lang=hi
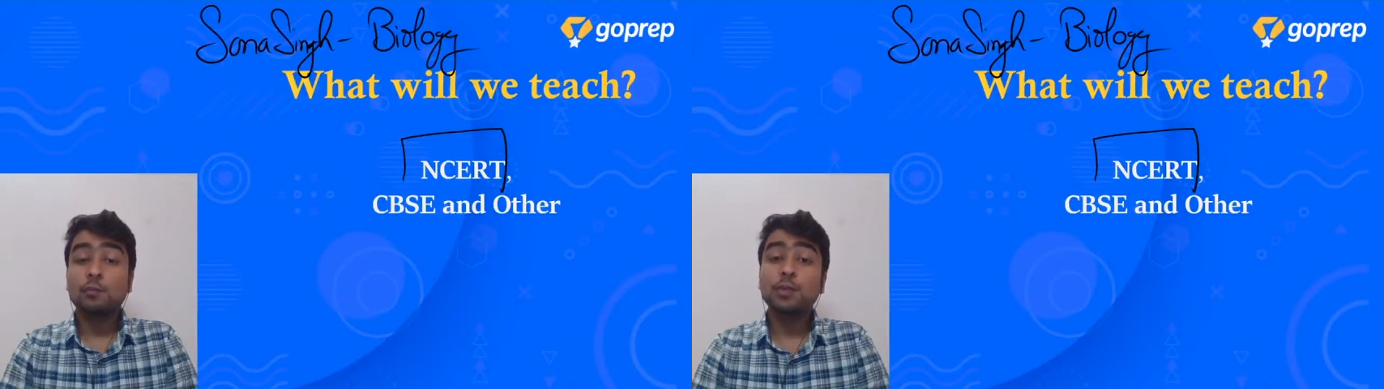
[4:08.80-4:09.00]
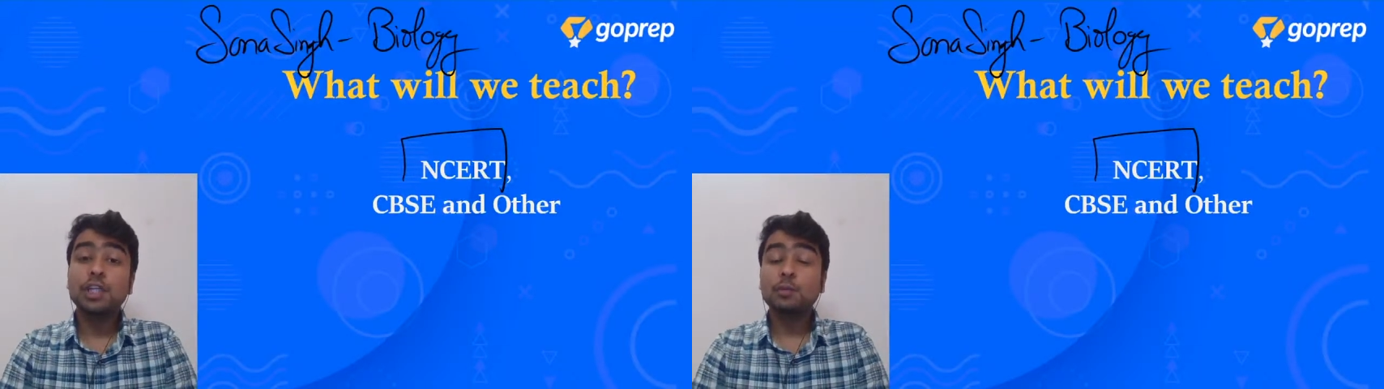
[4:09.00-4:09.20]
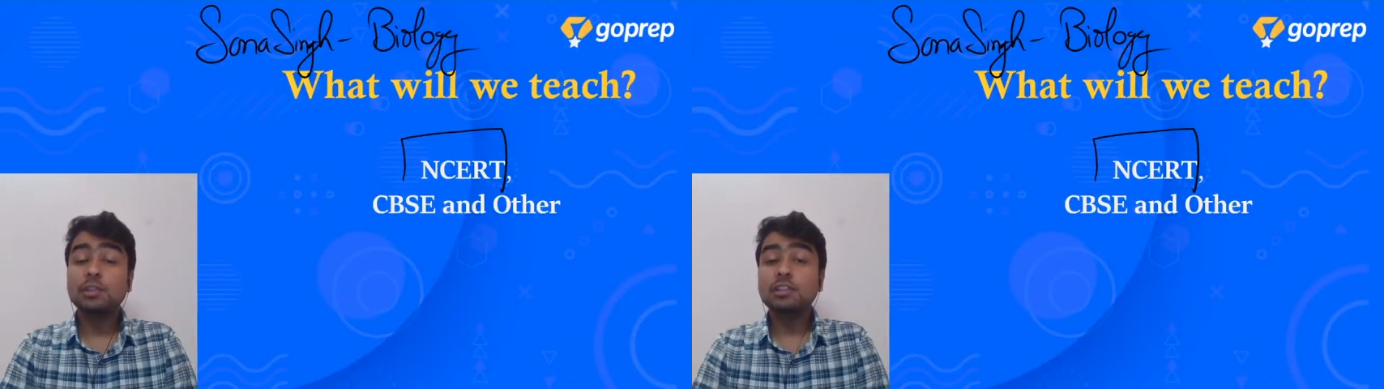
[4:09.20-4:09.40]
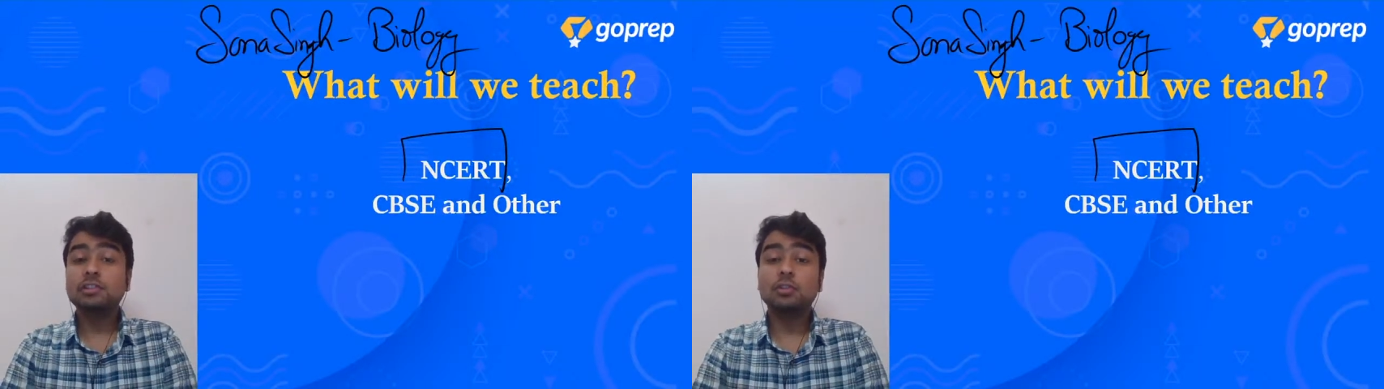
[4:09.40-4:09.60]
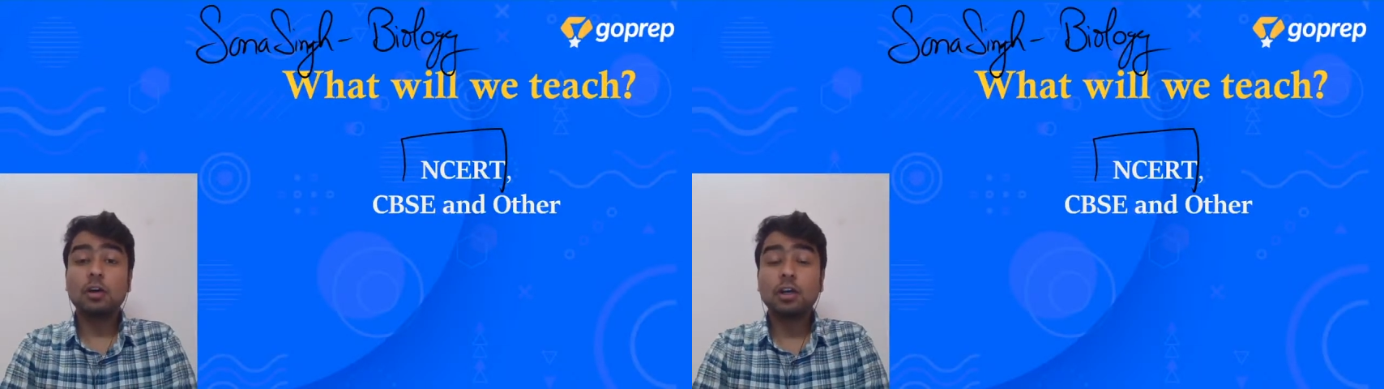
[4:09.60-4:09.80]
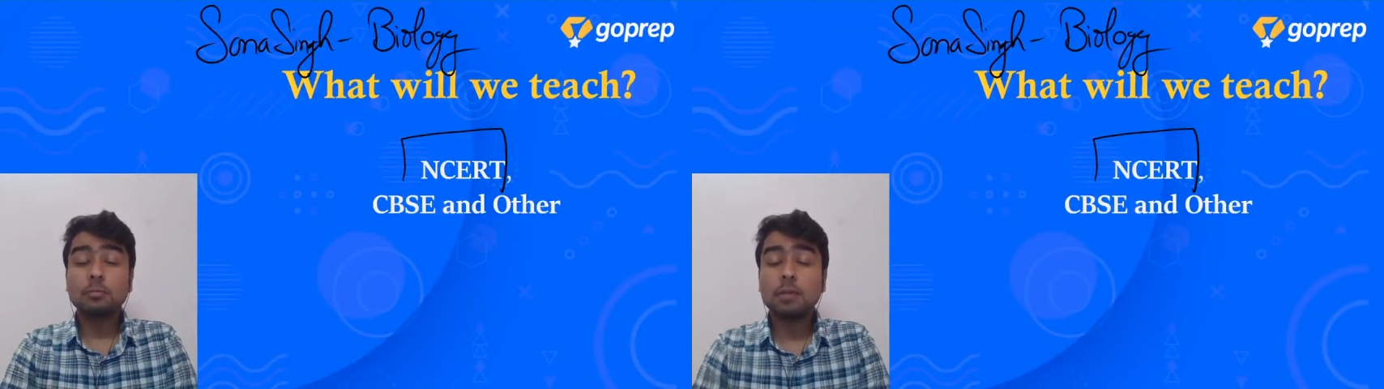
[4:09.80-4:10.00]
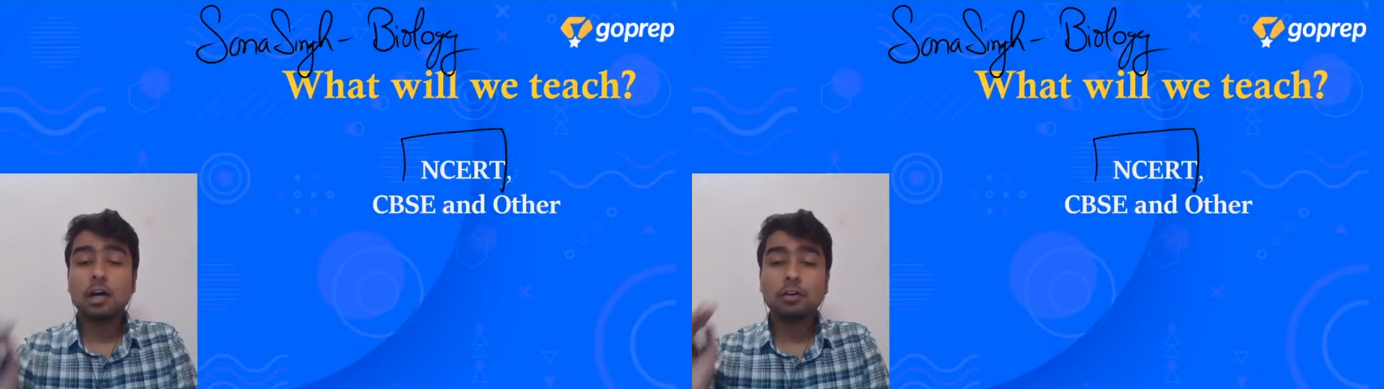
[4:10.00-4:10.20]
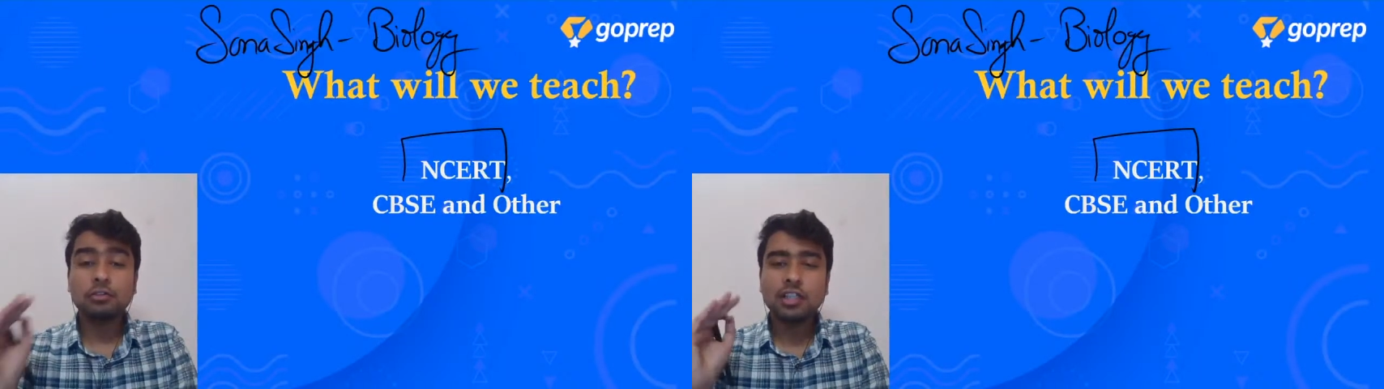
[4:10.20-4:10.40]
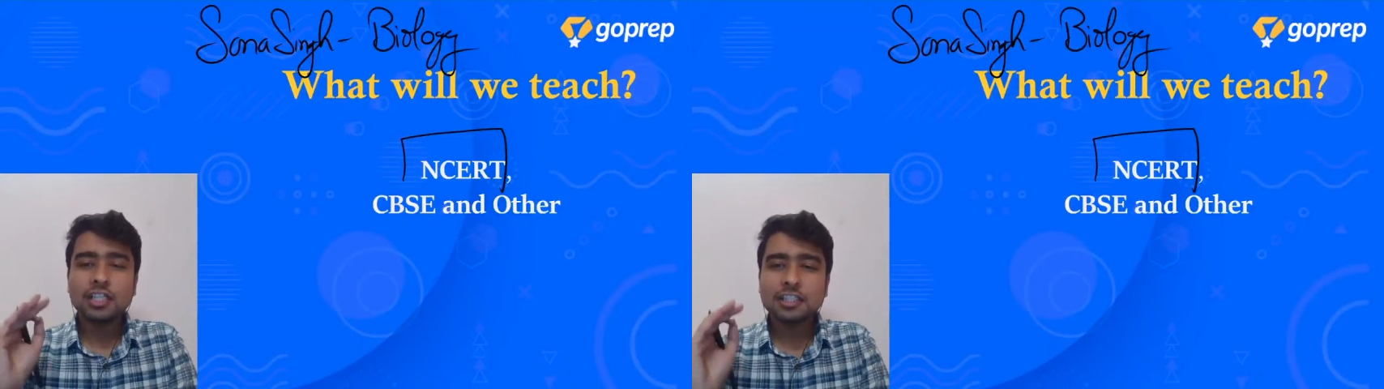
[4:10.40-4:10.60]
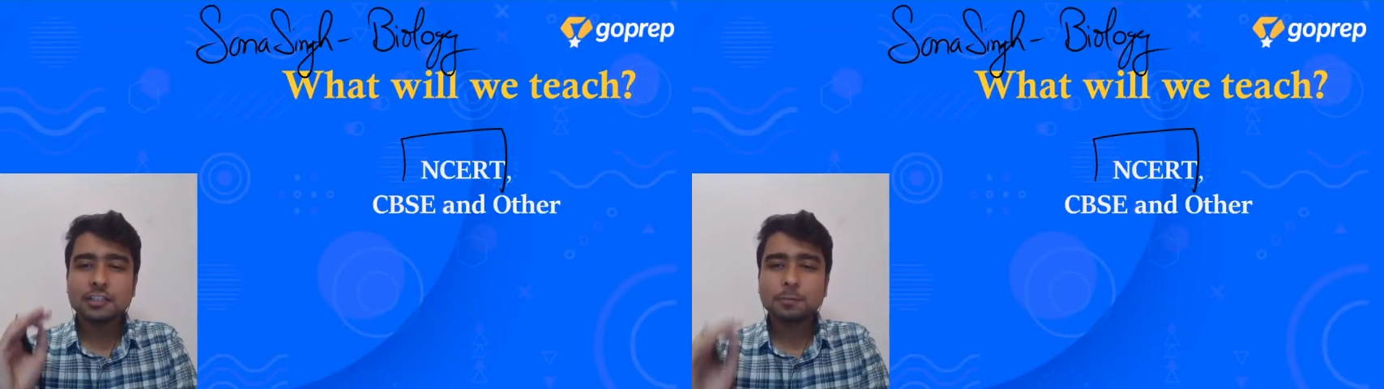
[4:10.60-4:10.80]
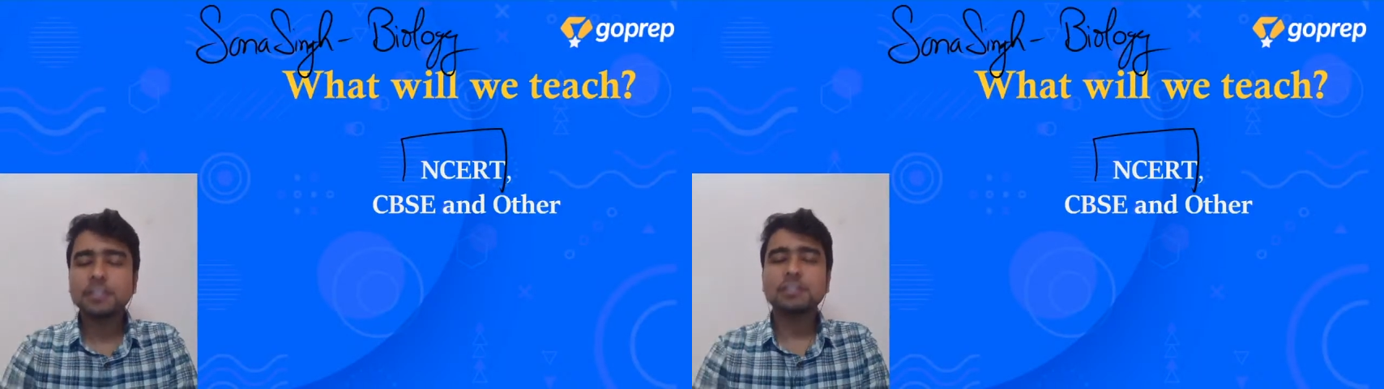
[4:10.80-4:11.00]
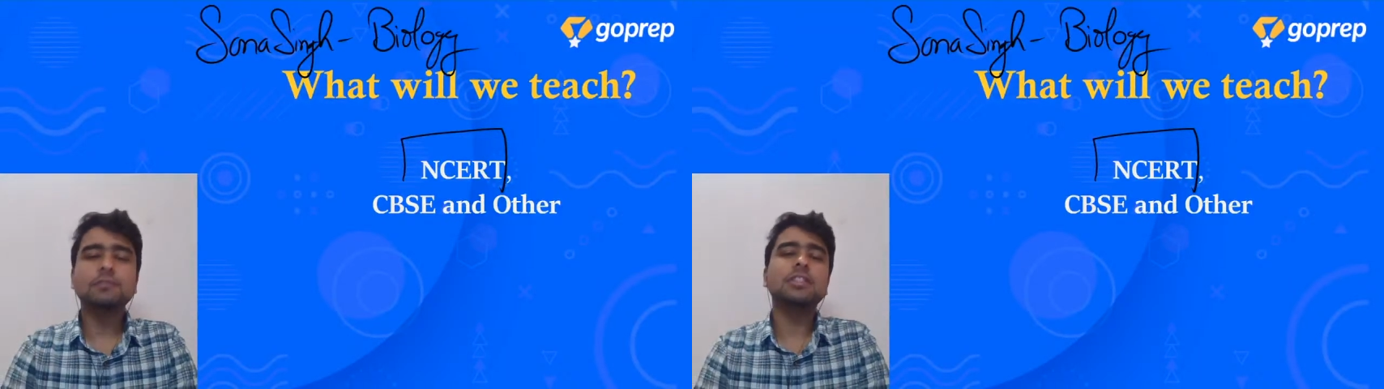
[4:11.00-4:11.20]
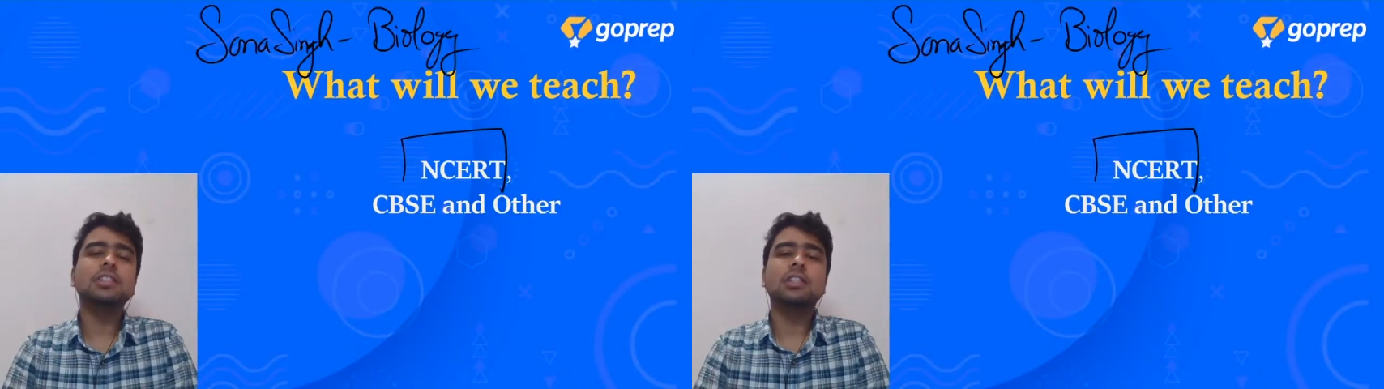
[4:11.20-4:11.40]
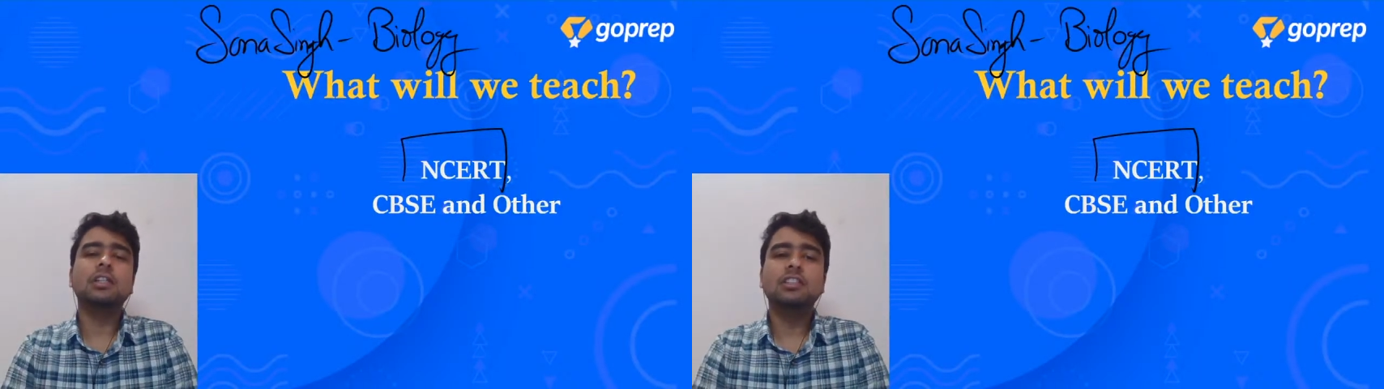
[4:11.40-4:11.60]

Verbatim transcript: we will talk about specific